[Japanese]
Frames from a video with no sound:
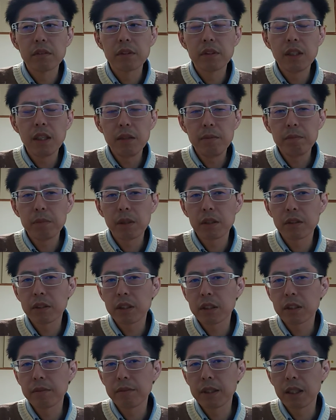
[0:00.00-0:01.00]
電波の
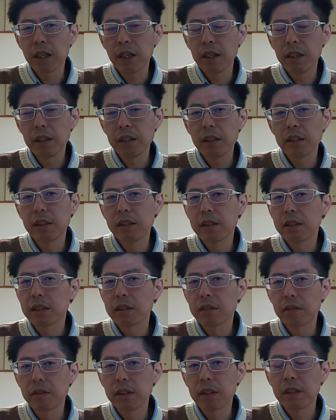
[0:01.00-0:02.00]
仕組みが変なんで
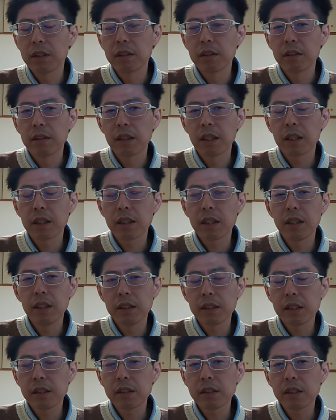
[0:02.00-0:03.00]
すよね。だから警
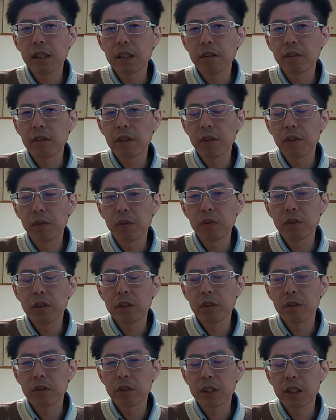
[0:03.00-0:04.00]
察官とかの落ち
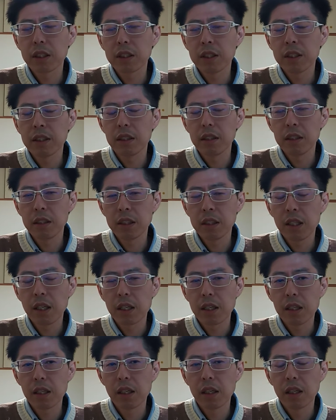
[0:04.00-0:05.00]
でお指摘した
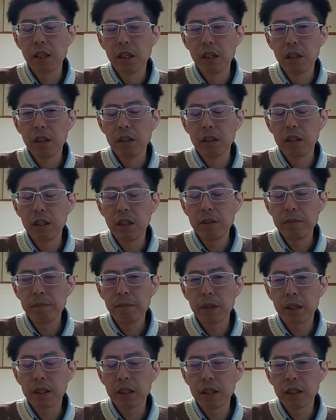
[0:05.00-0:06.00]
ら、電
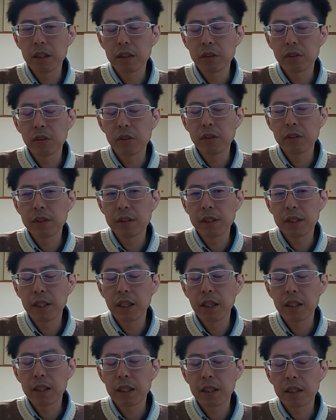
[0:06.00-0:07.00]
波でそいつらに
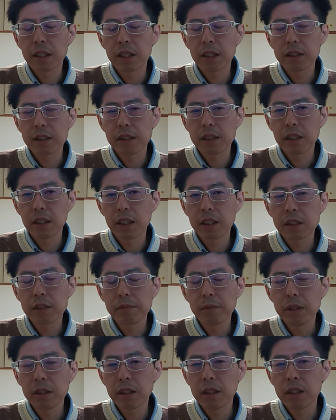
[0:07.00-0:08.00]
何か聞かせて集
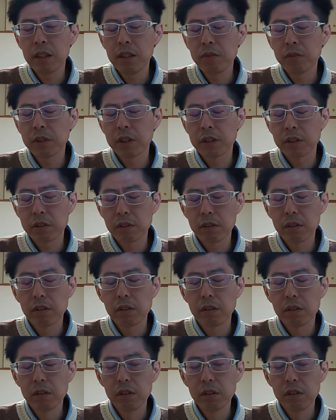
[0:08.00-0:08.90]
まってきるんでしょ